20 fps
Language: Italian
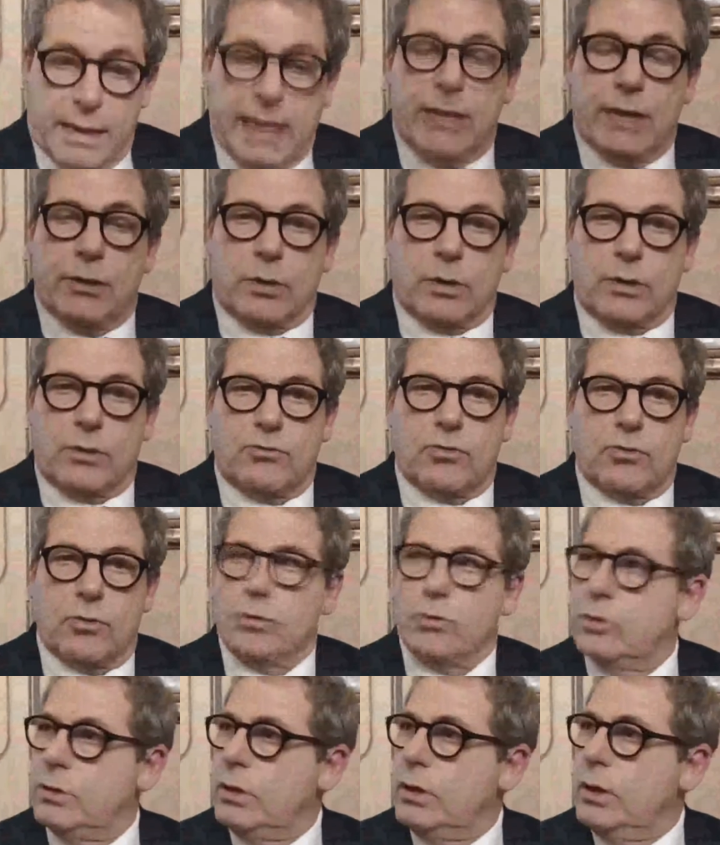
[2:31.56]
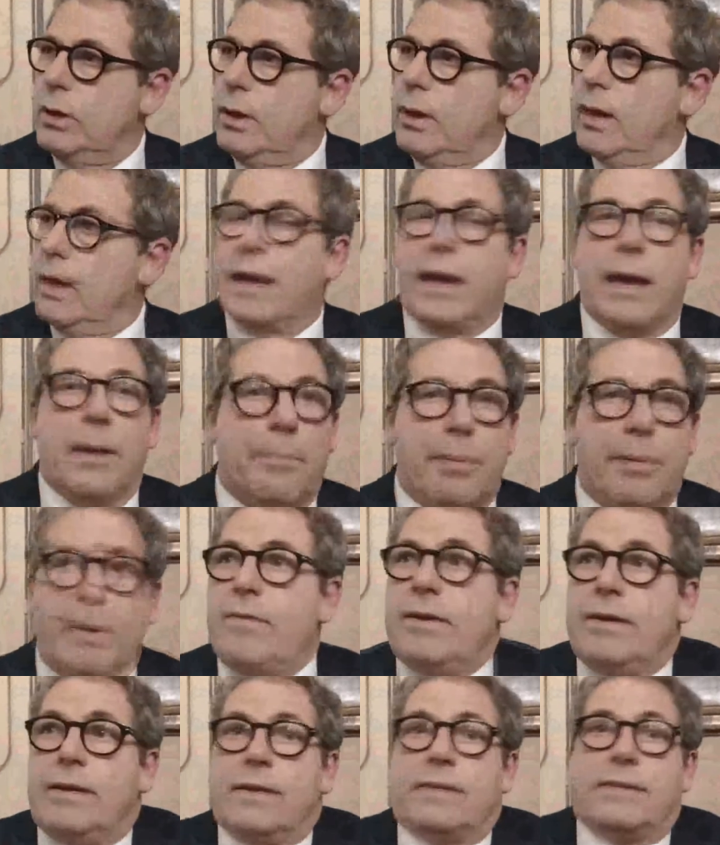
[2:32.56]
che non ha soldi, che
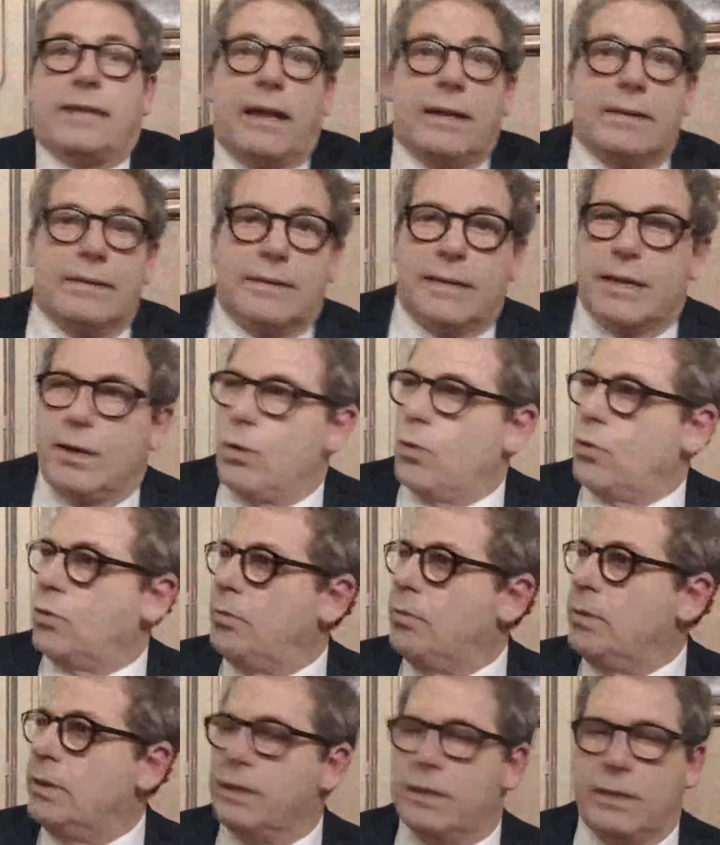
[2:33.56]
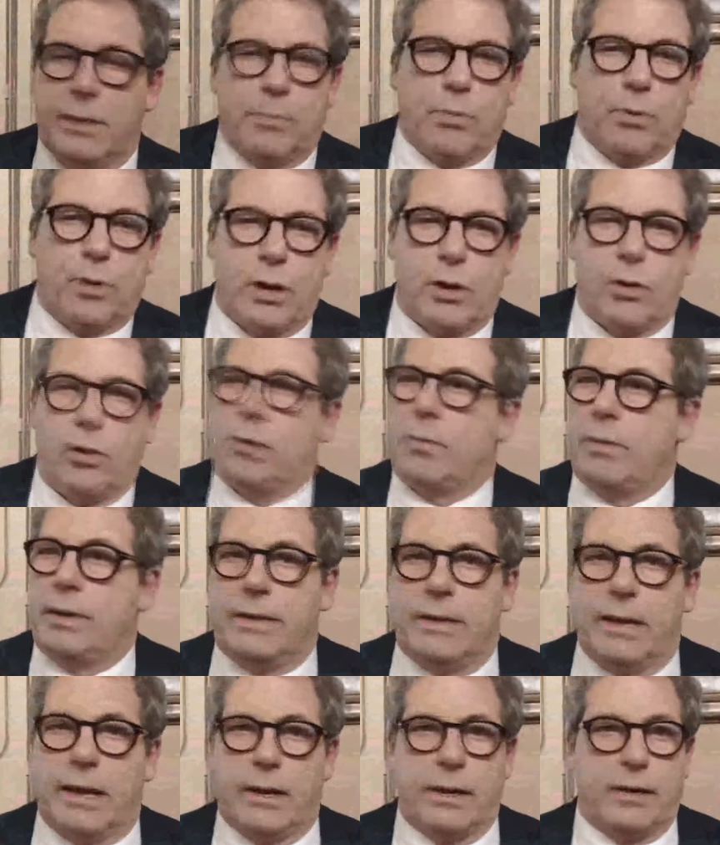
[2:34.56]
prevede tante norme di tipo
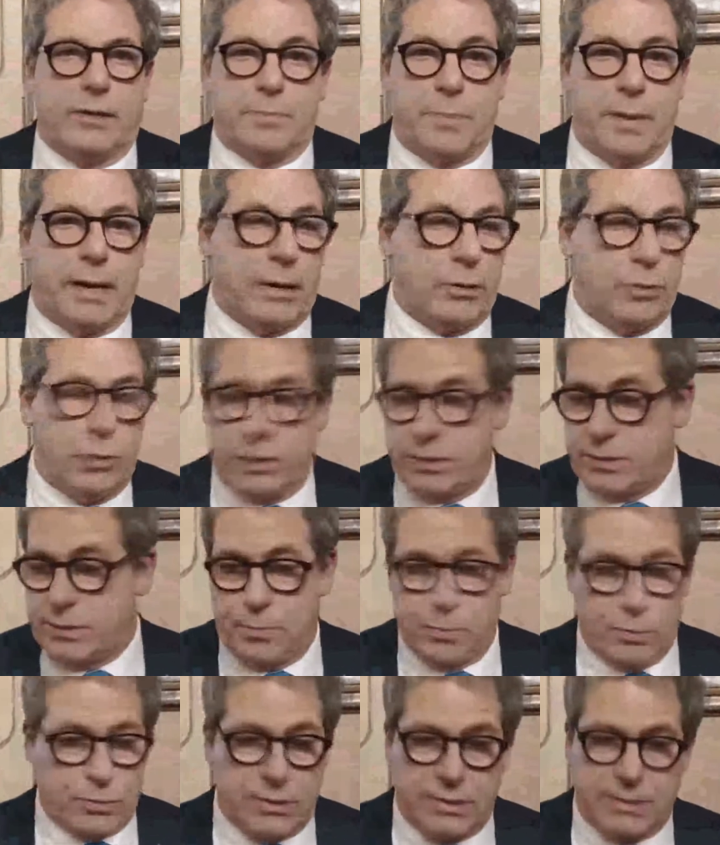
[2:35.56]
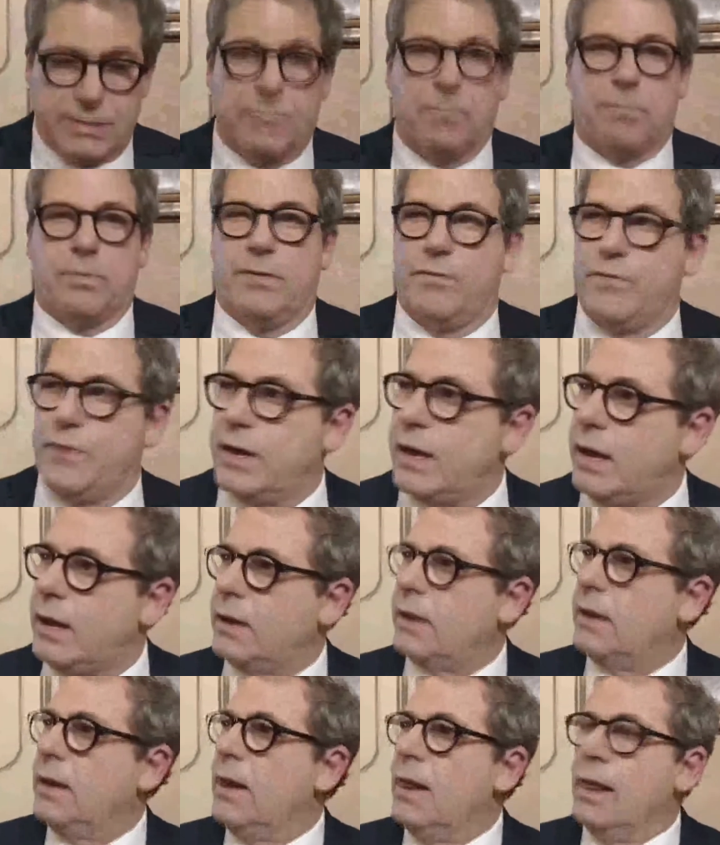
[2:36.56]
regolamentare sperando che si possa
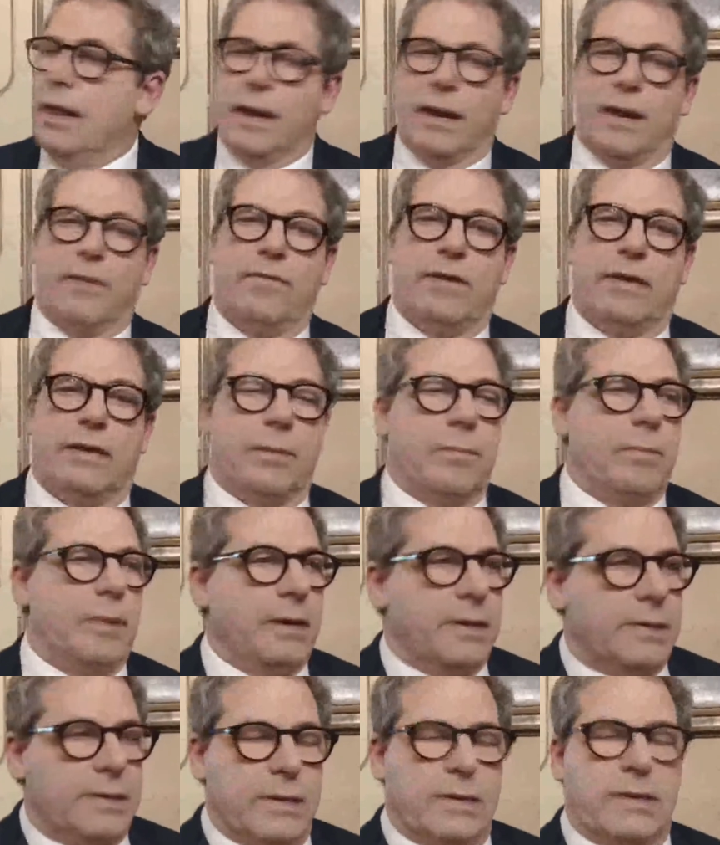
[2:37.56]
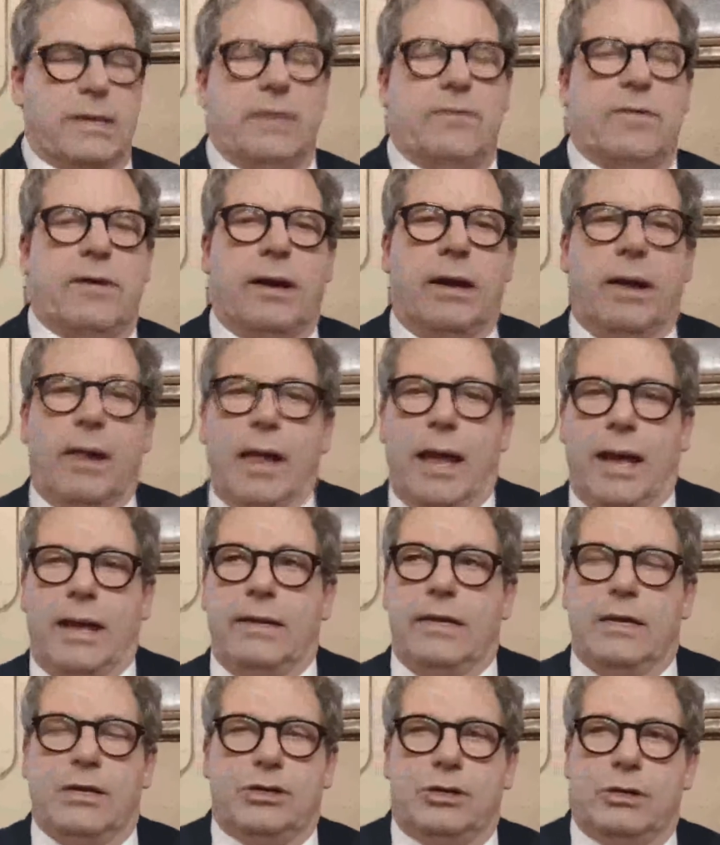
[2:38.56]
semplificare la vita amministrativa
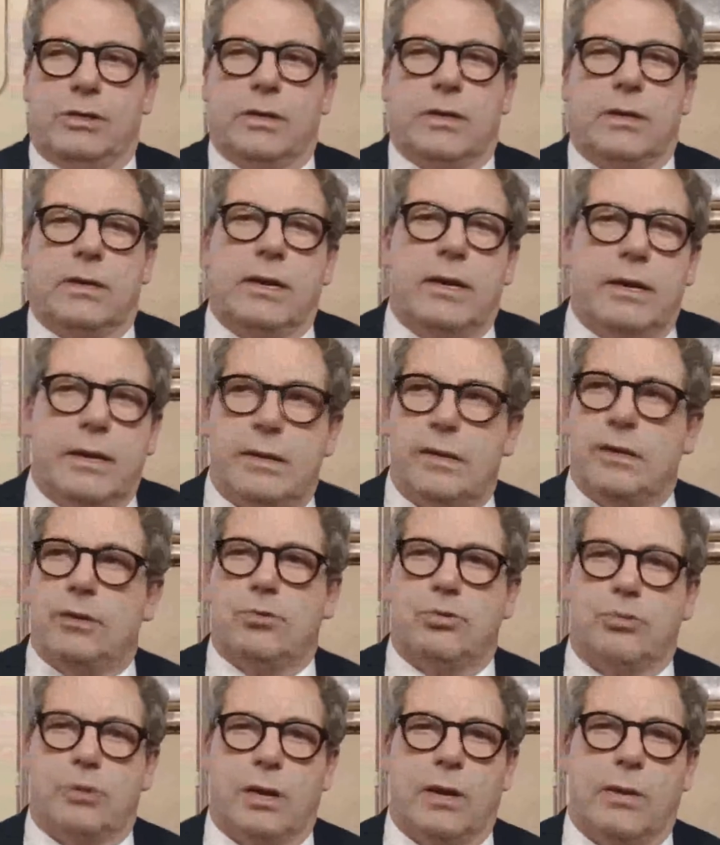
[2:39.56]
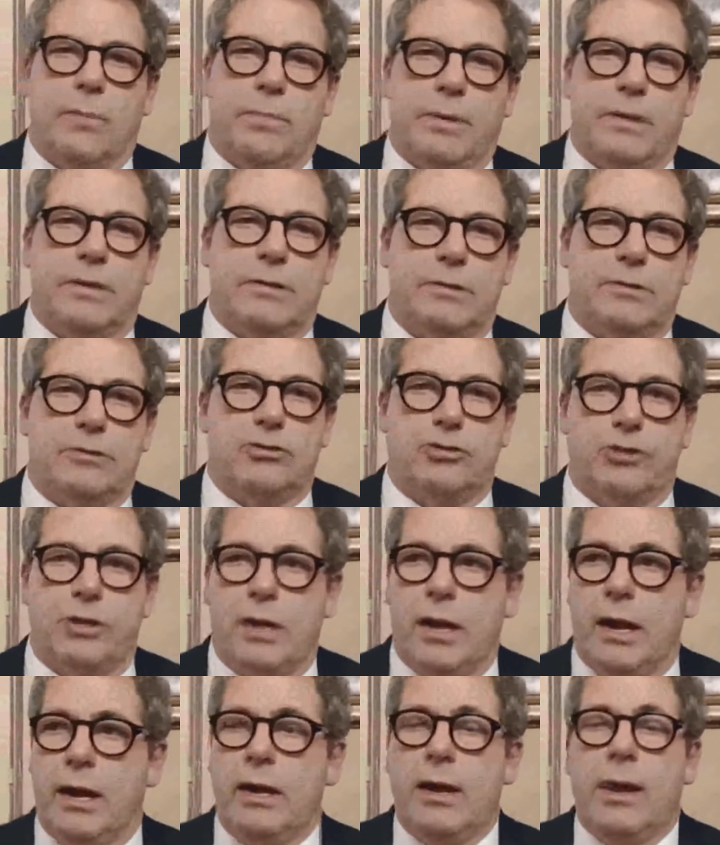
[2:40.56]
dei cittadini e di tutte le imprese
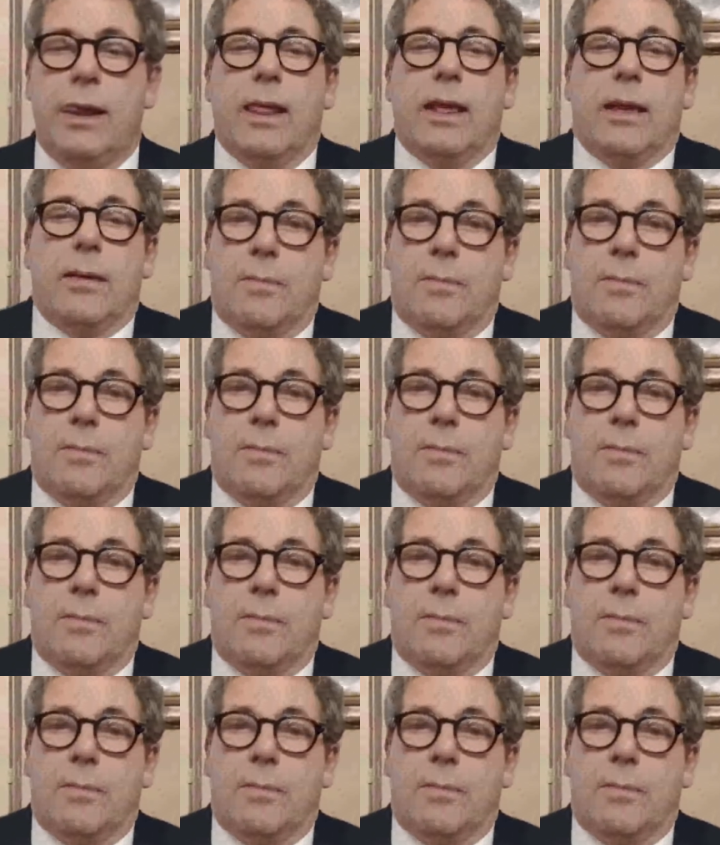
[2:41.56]
siciliane,